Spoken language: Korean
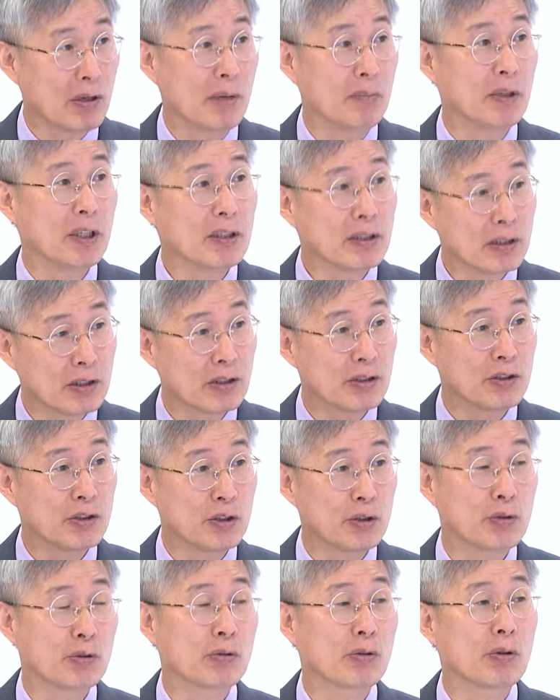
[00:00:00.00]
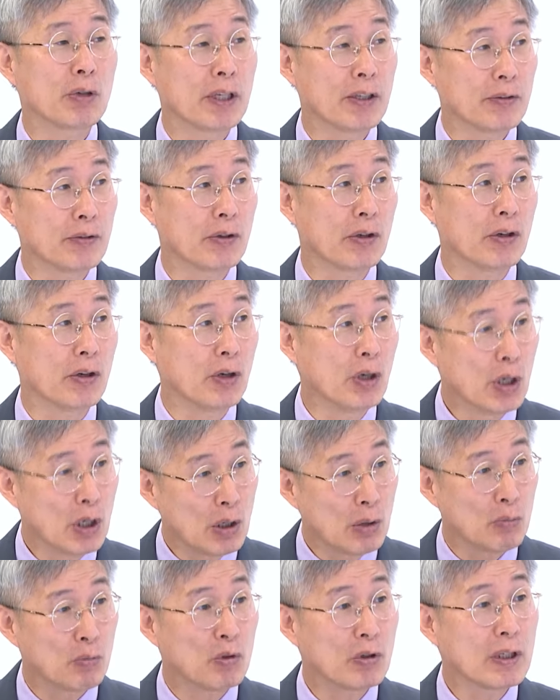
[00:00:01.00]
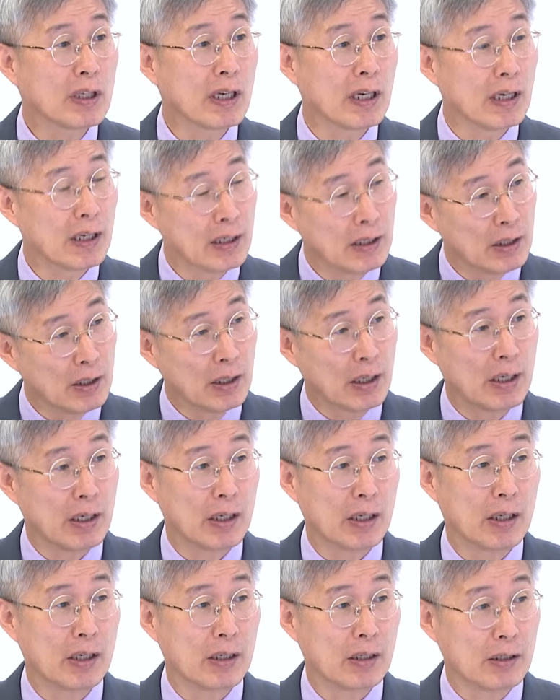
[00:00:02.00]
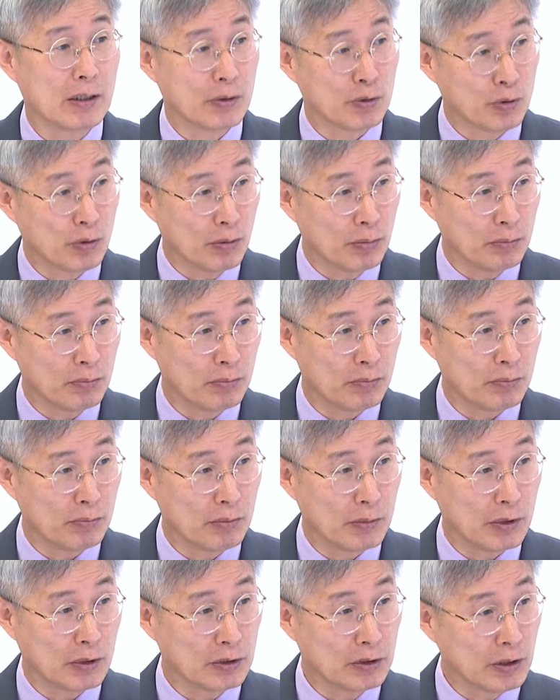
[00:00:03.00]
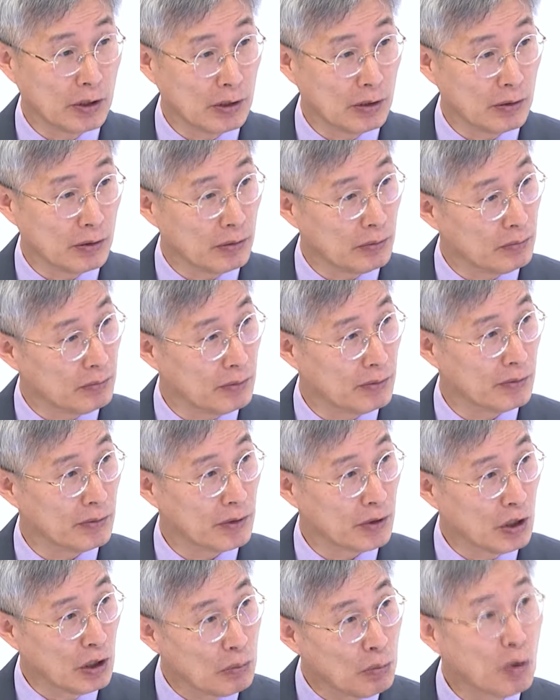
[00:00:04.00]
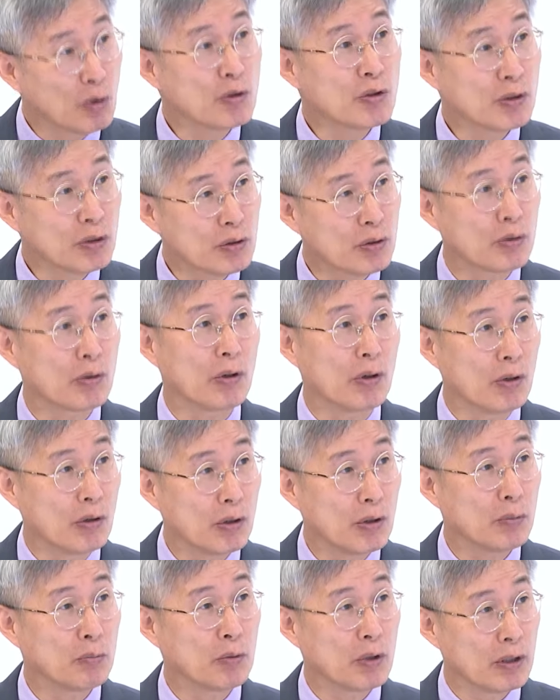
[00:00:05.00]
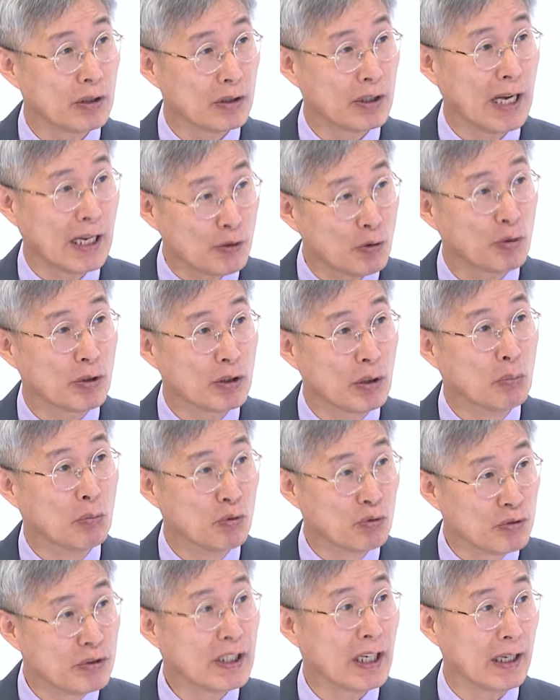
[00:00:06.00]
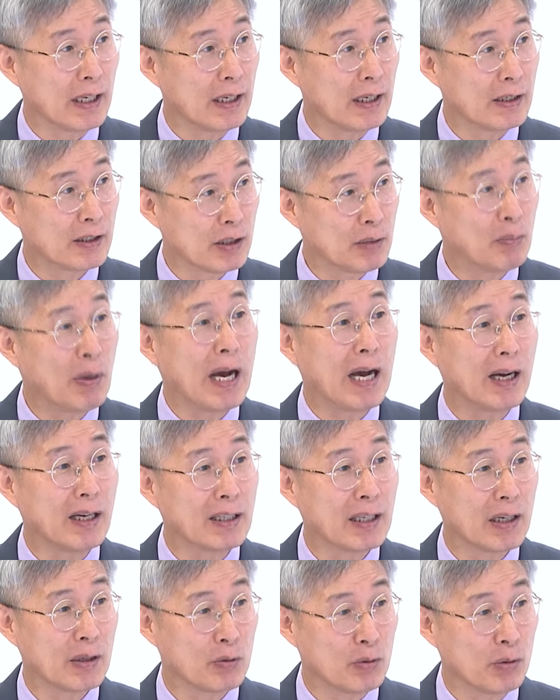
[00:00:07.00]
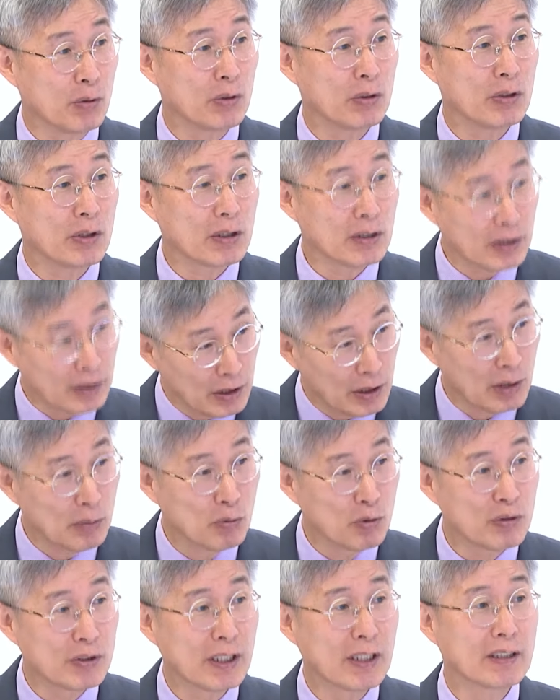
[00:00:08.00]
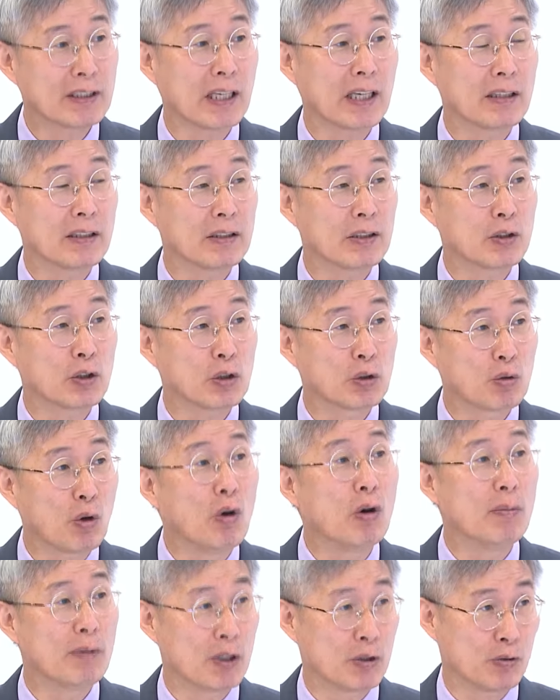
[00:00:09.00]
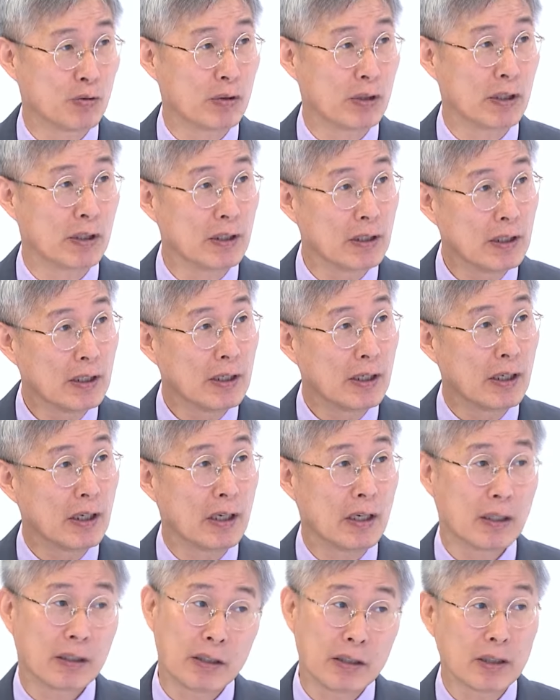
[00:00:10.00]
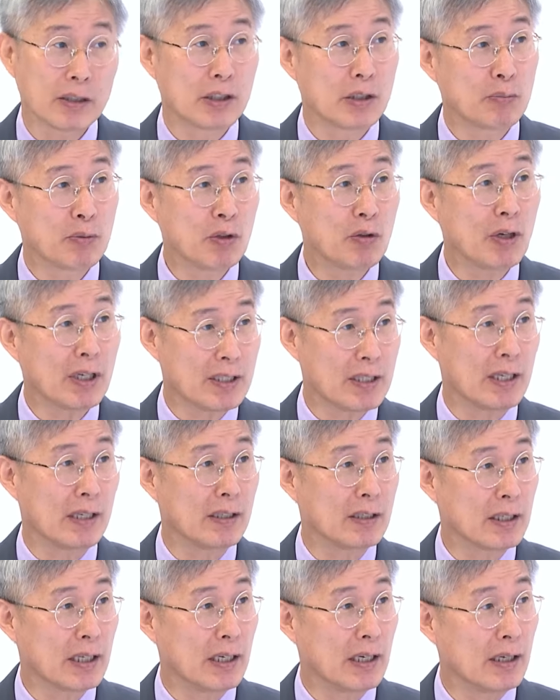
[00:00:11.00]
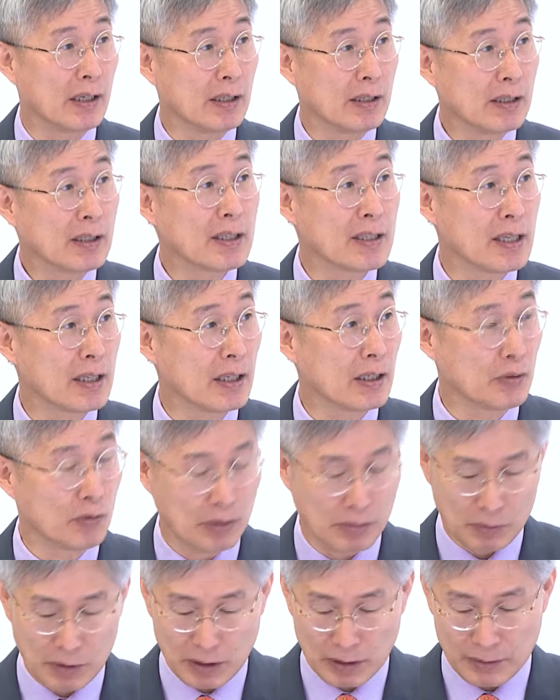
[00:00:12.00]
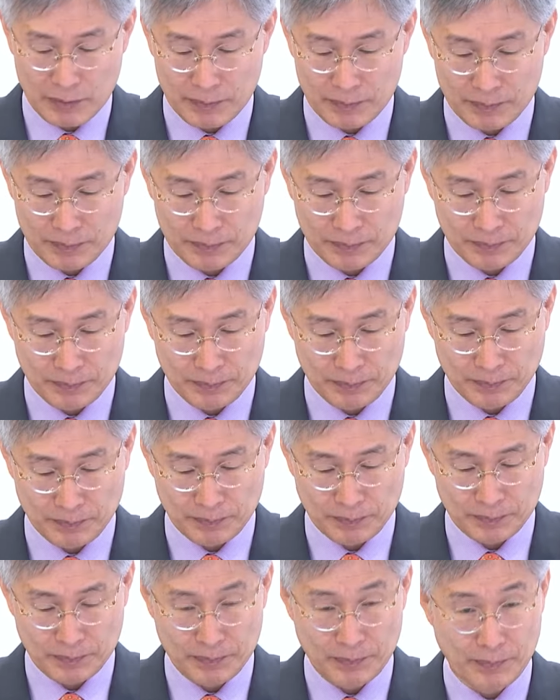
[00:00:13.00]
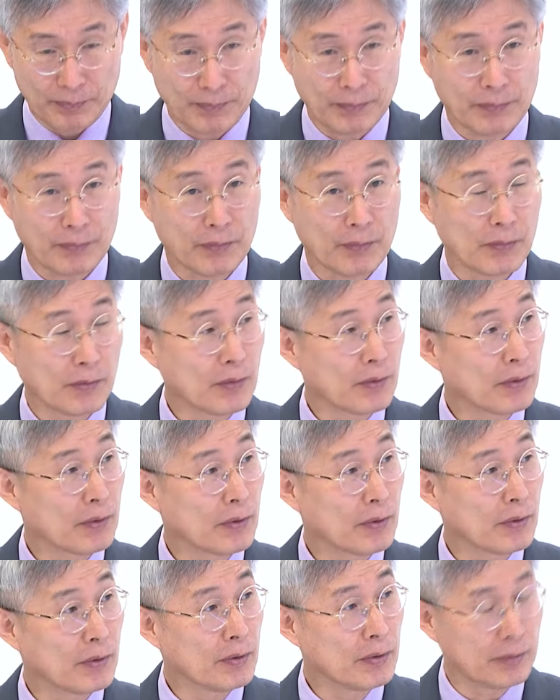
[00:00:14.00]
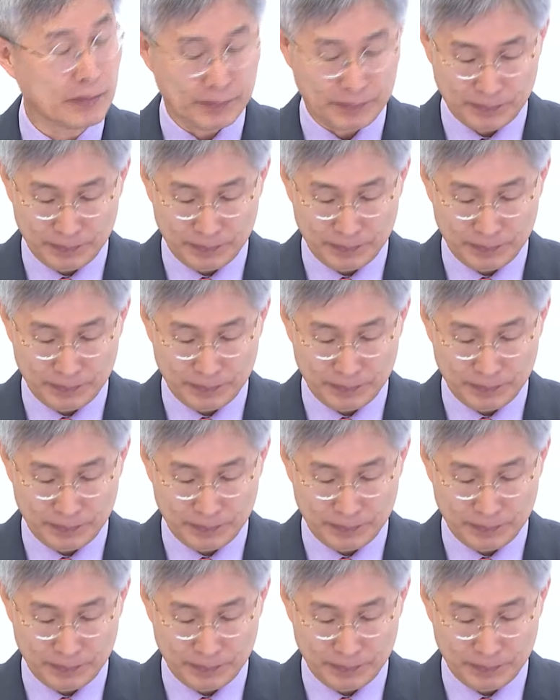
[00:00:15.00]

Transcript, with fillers: 하면 그런 식으로 해서 뭔가 좀 어떤 기본적으로 가지고 있는 문제를 예. 파악하고 그 문제에 따른 어떤 도움을 주는 그런 것들이 필요하지 않을까 이렇게 생각이 됩니다. 알겠습니다. 환자 대부분이